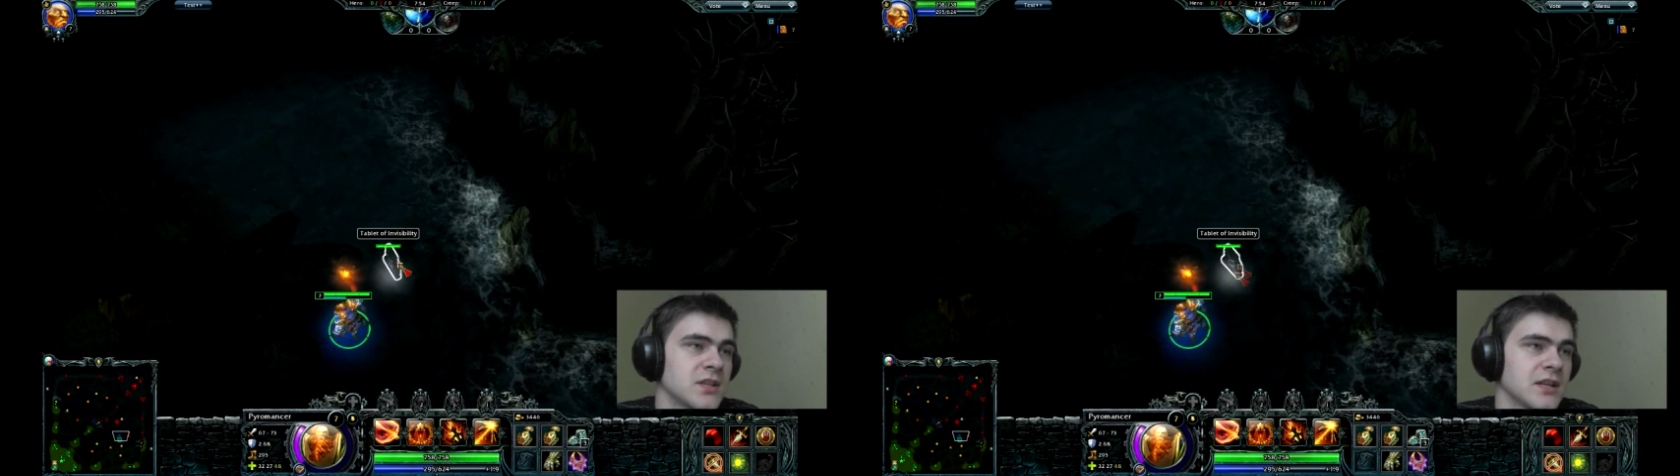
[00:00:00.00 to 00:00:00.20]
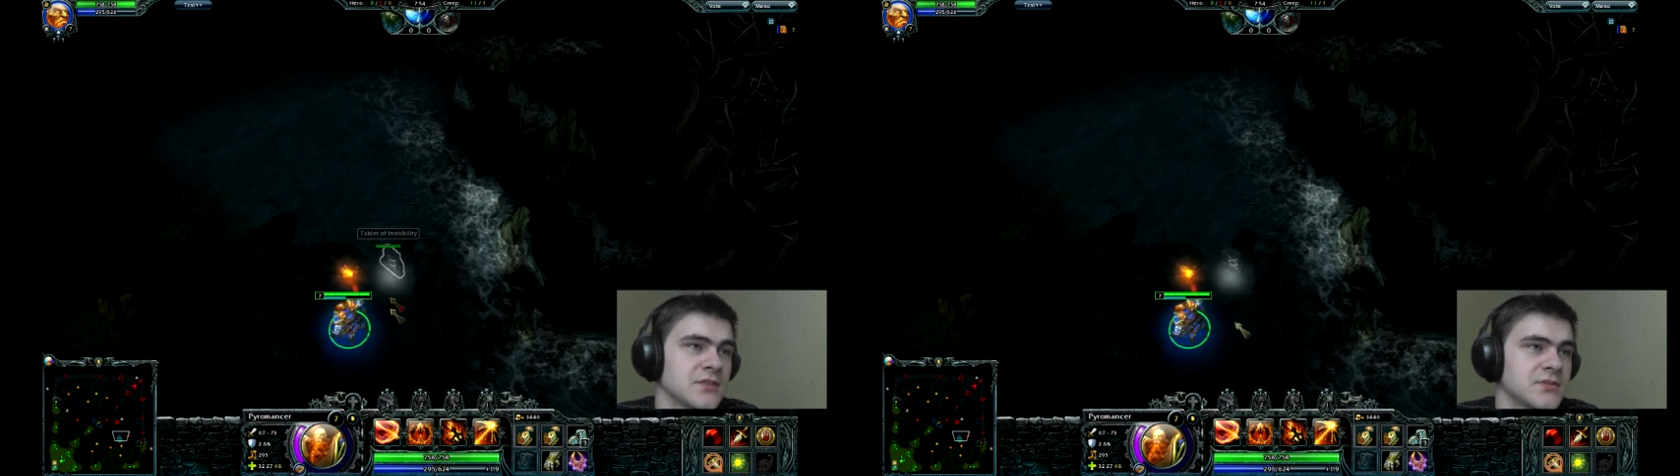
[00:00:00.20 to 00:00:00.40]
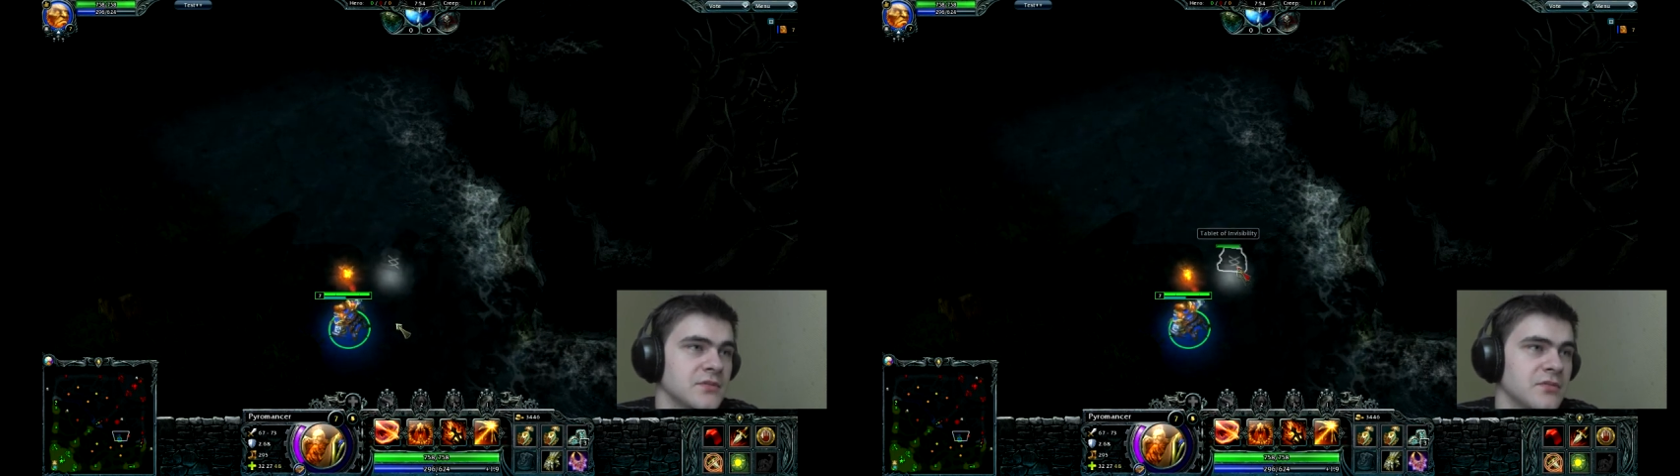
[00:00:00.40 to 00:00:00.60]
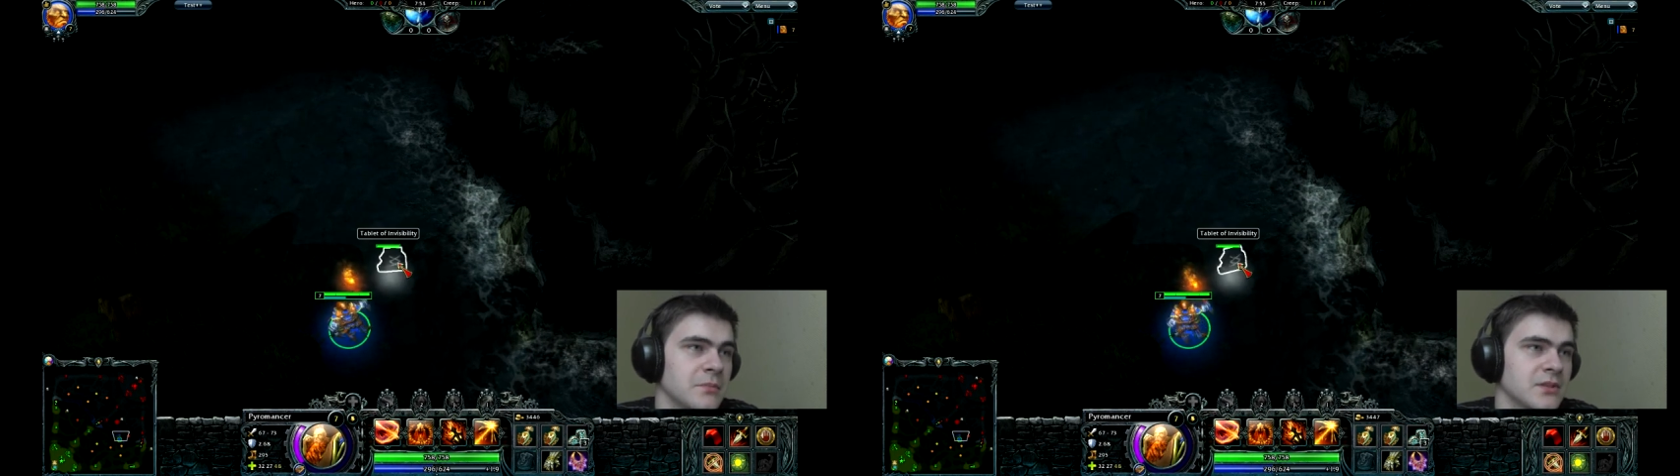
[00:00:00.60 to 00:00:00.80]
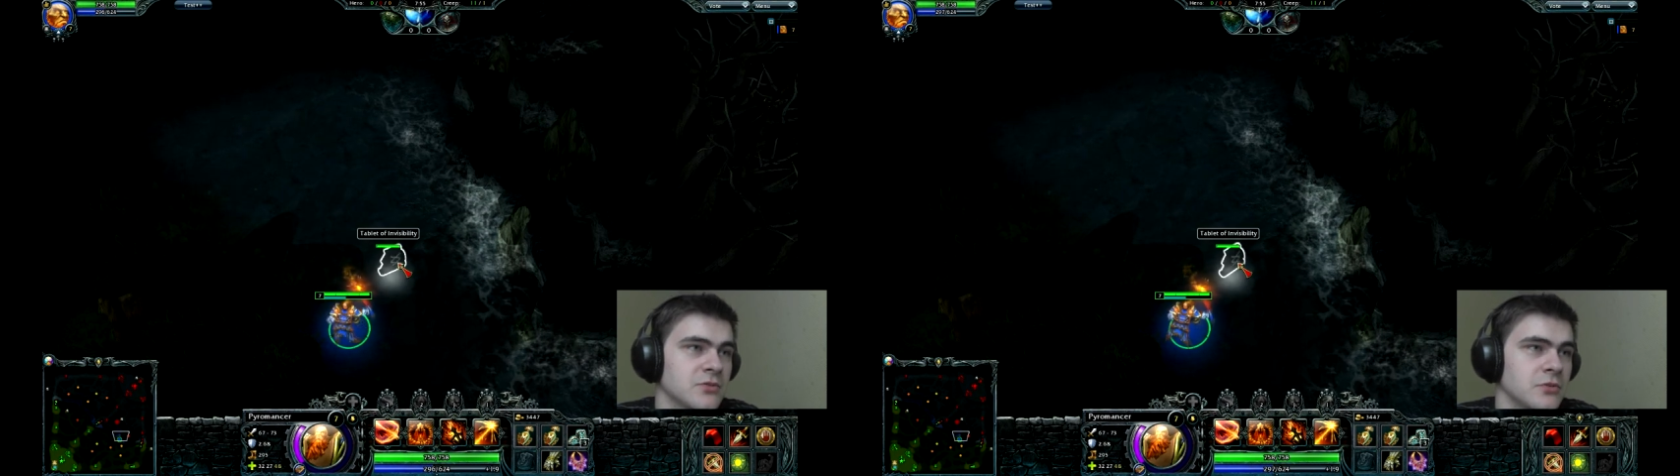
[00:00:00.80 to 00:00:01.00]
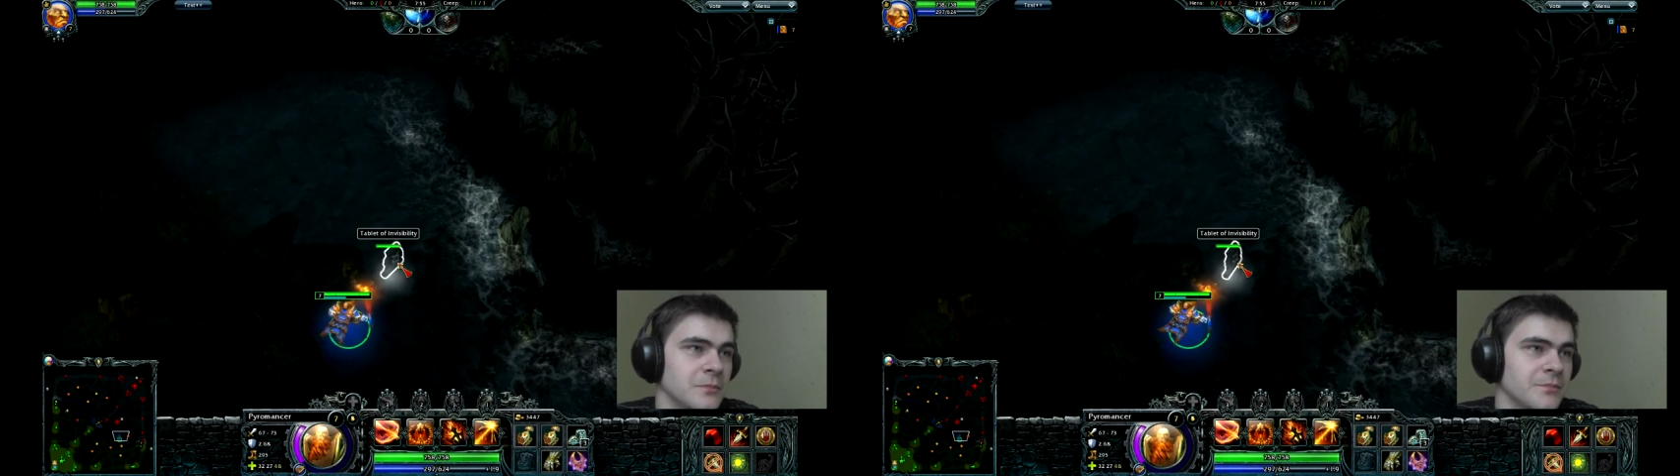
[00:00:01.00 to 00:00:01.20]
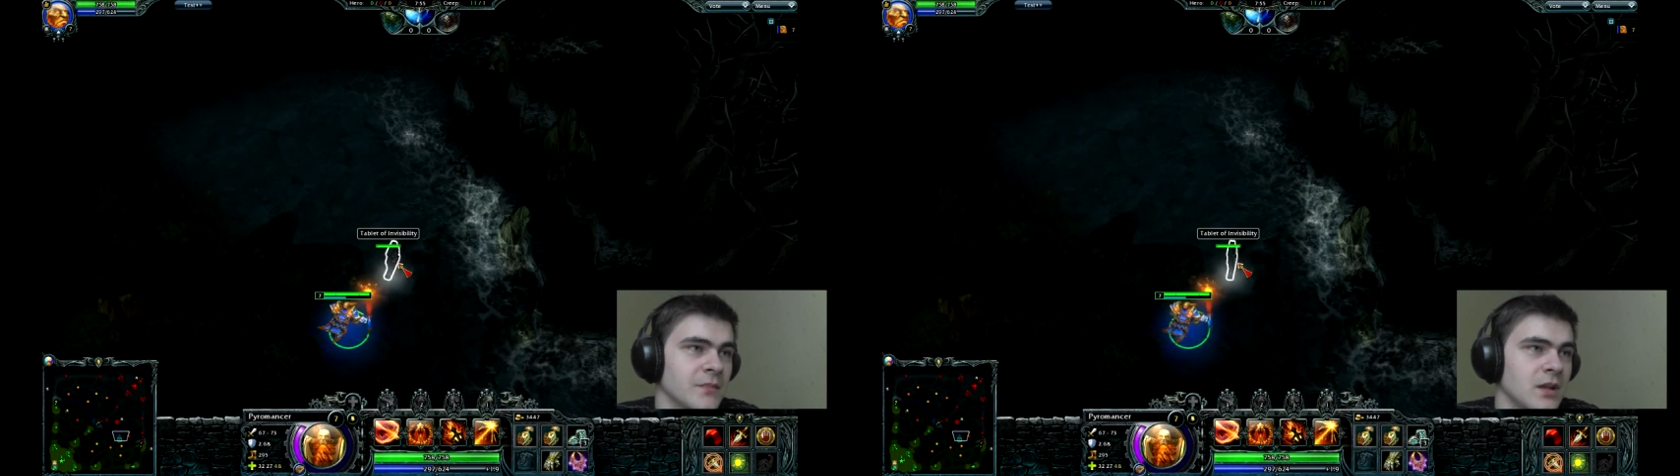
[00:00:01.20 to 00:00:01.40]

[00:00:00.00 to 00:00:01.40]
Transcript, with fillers: tak jak w tym wypadku,